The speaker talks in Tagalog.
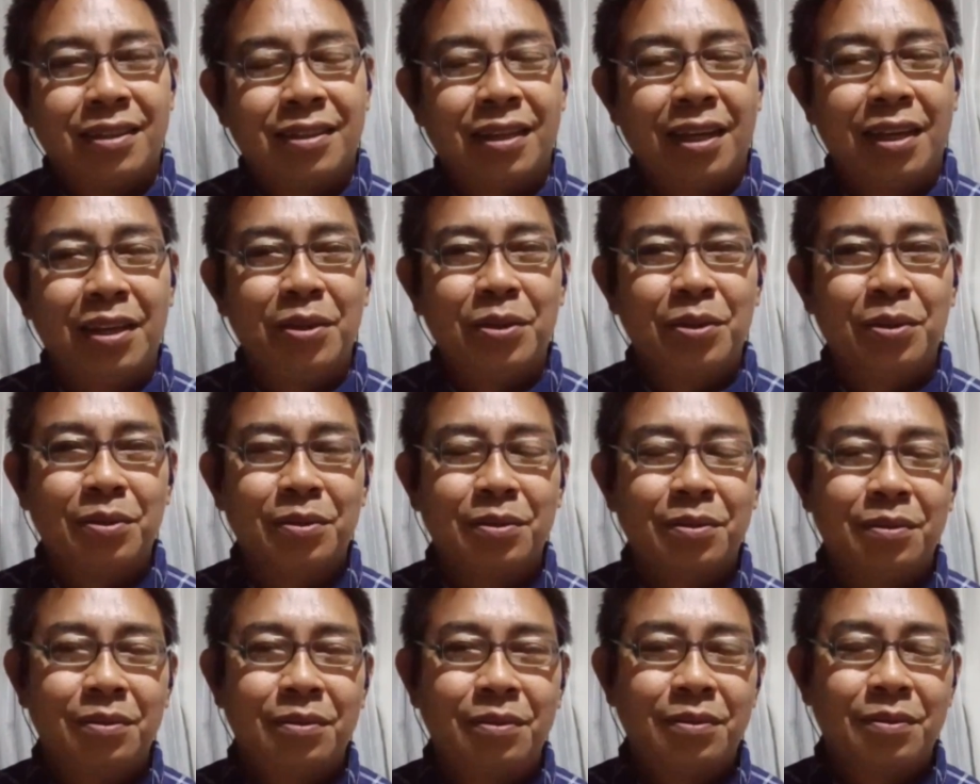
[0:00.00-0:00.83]
sa
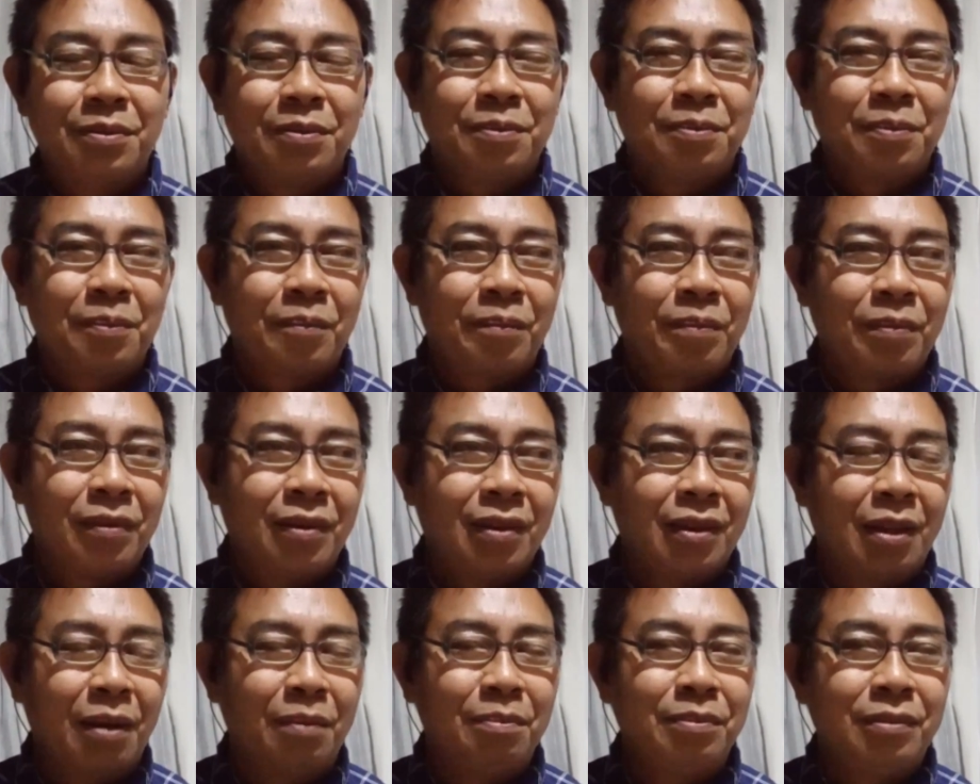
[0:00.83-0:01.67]
iyong
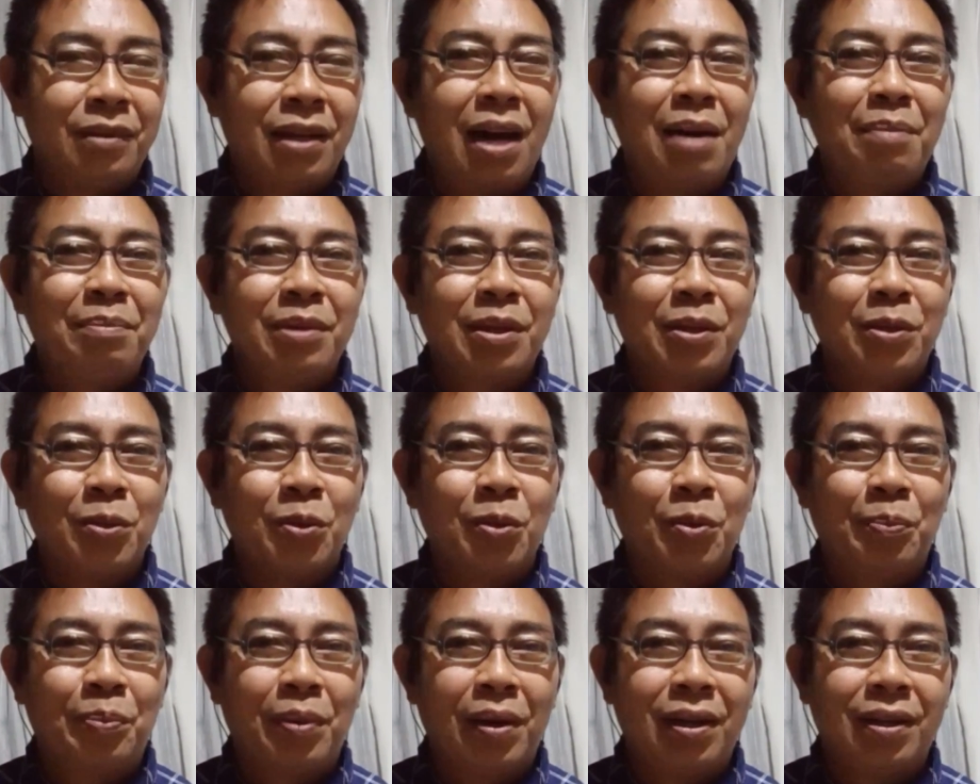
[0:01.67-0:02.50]
damdamin
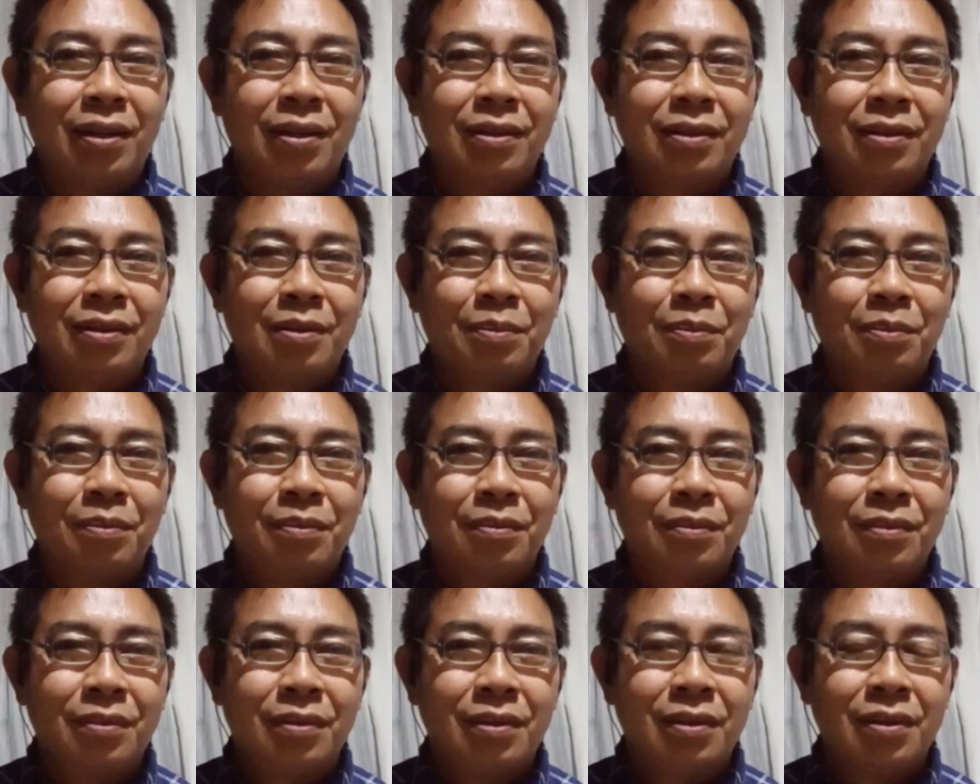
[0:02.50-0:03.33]
upang
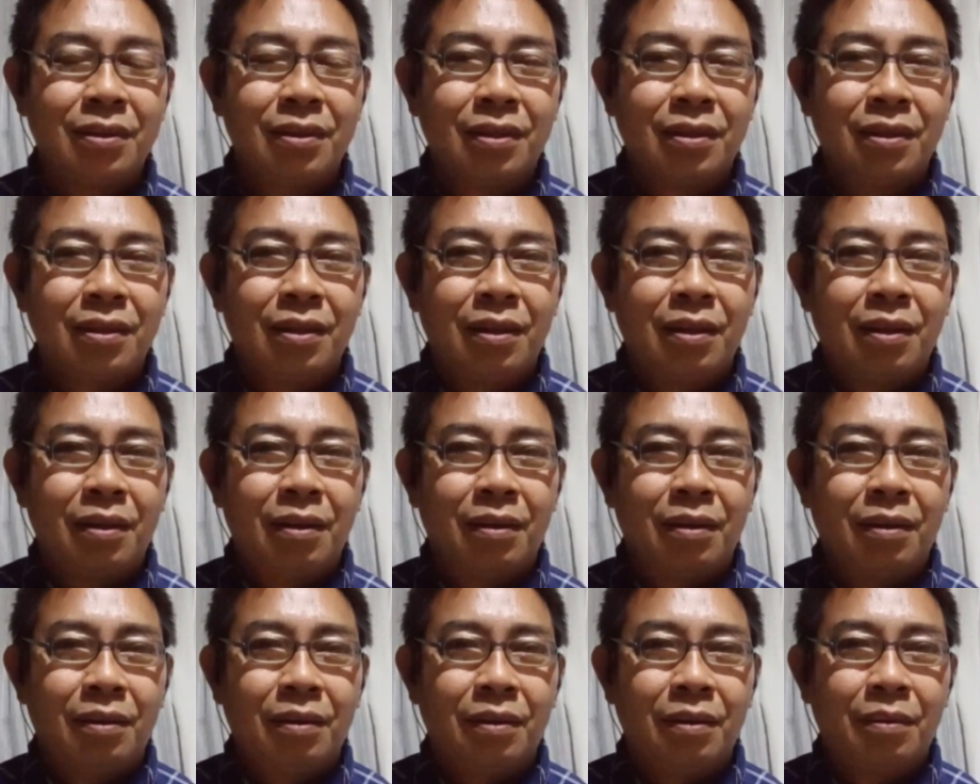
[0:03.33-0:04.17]

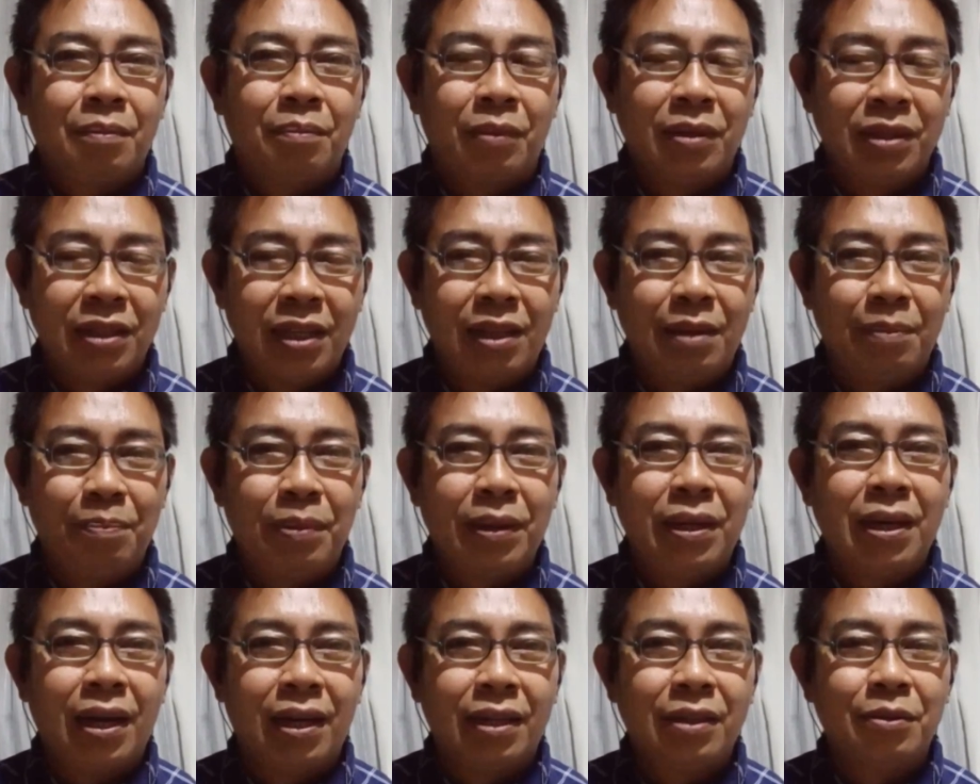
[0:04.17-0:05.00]

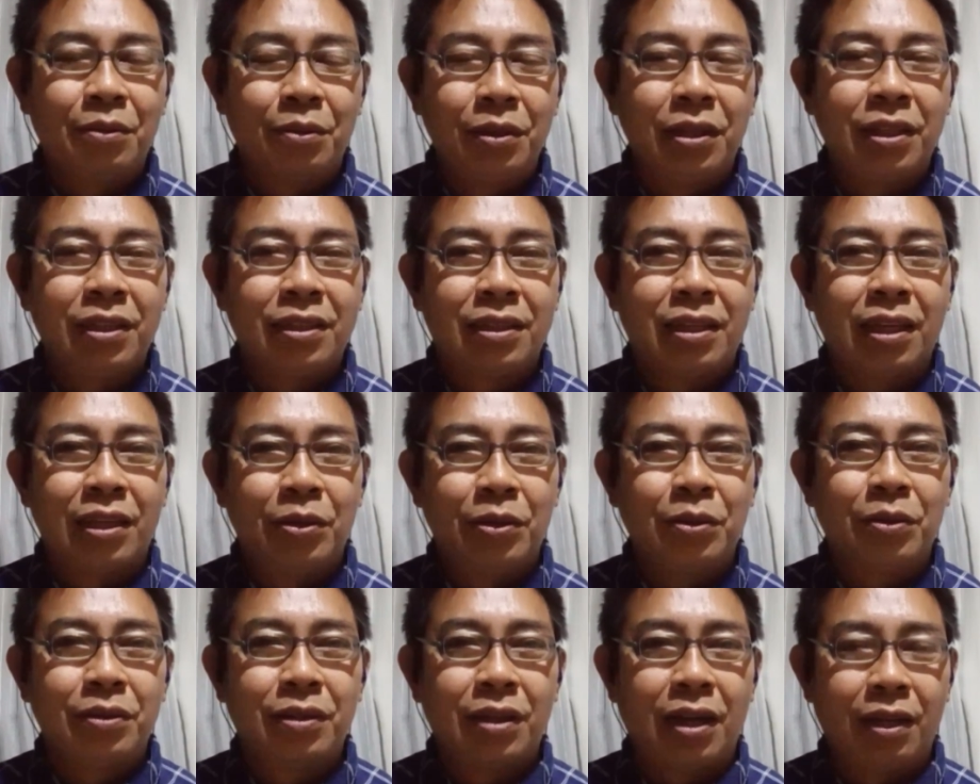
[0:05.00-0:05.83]
manilbihan ulit sa
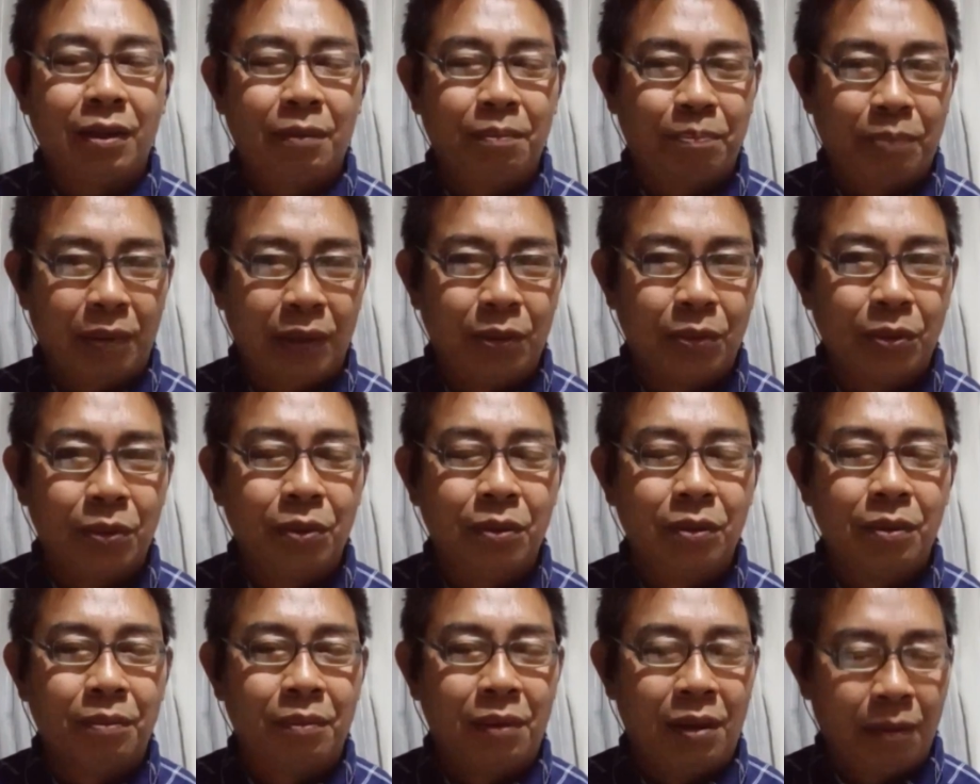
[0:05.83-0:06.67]
Diyos at
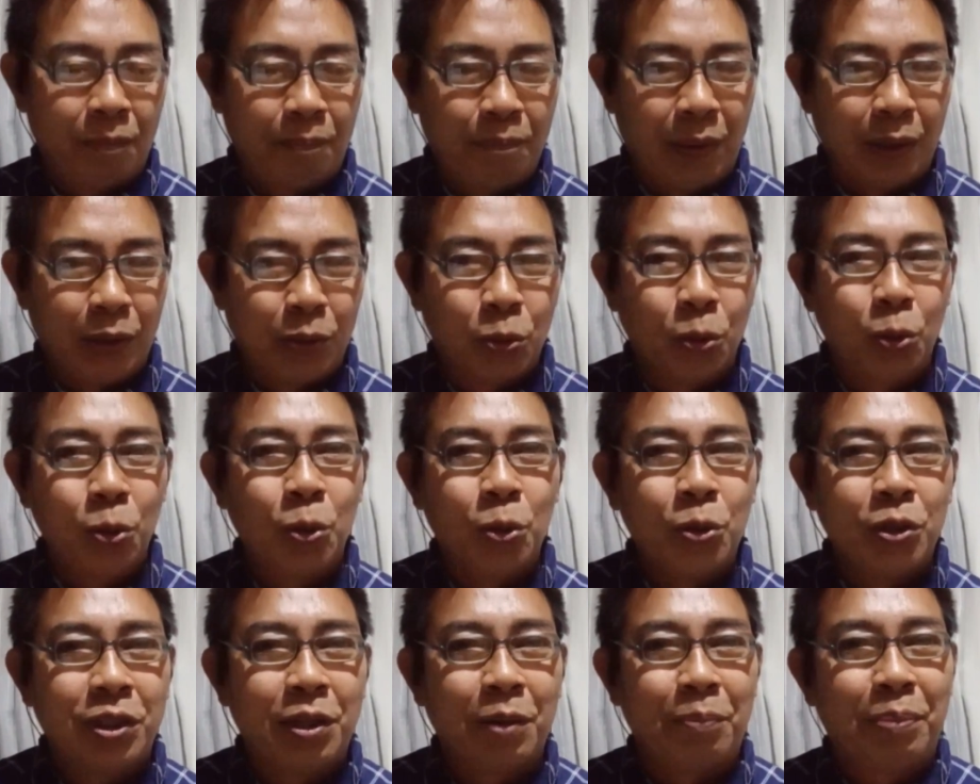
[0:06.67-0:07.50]
patu-
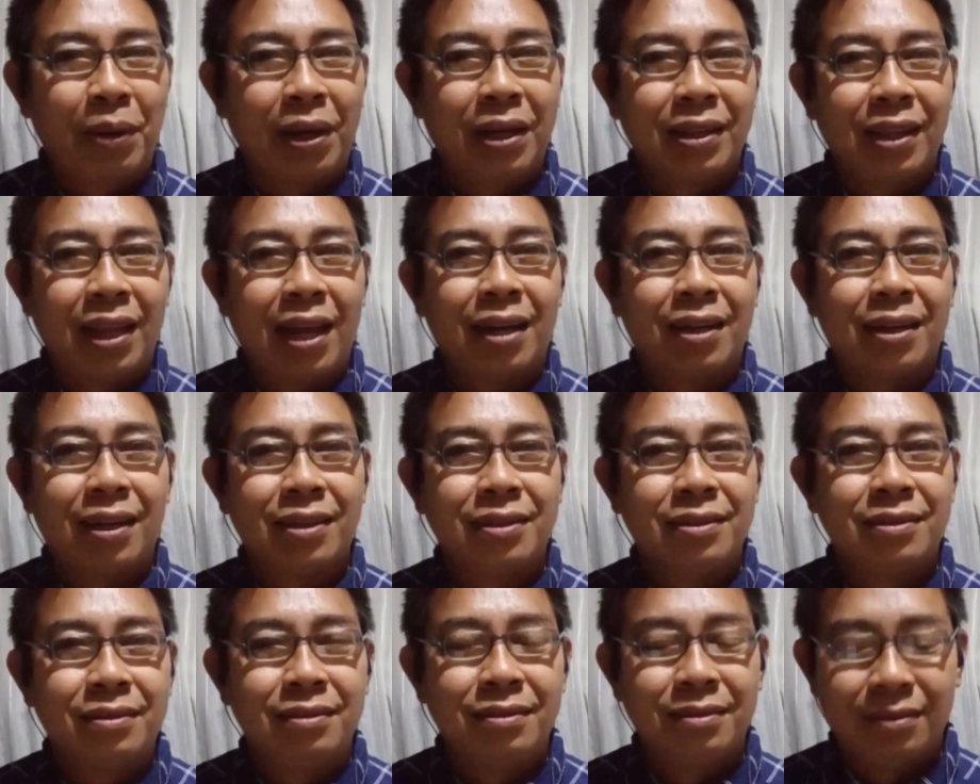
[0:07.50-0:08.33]
magpatuloy sa
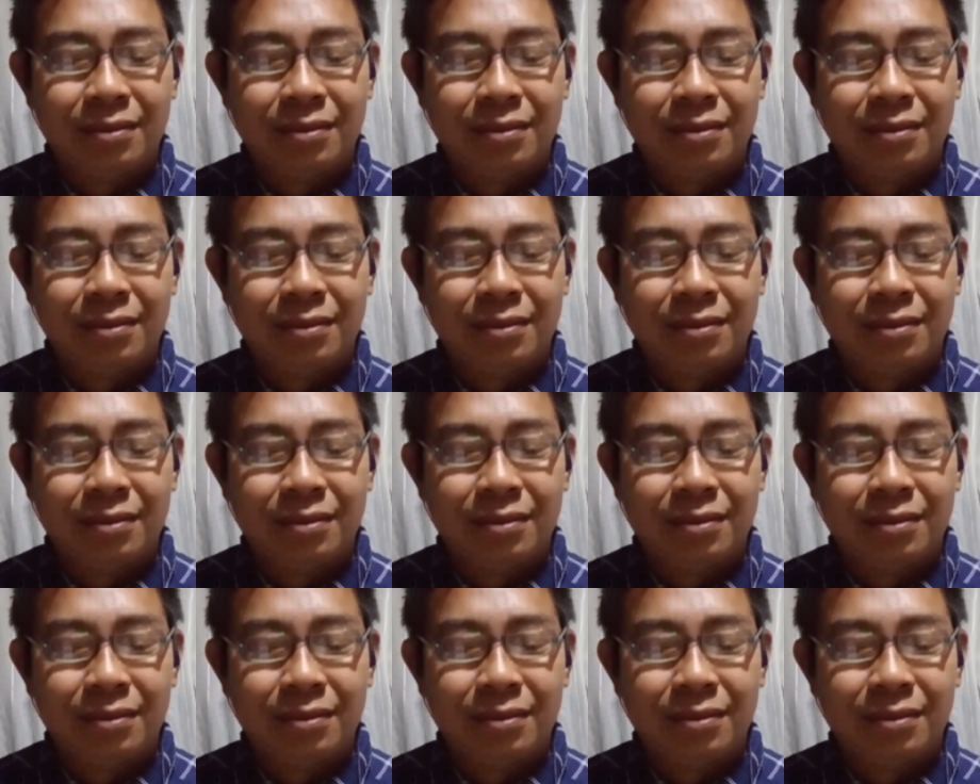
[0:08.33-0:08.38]
paglakad.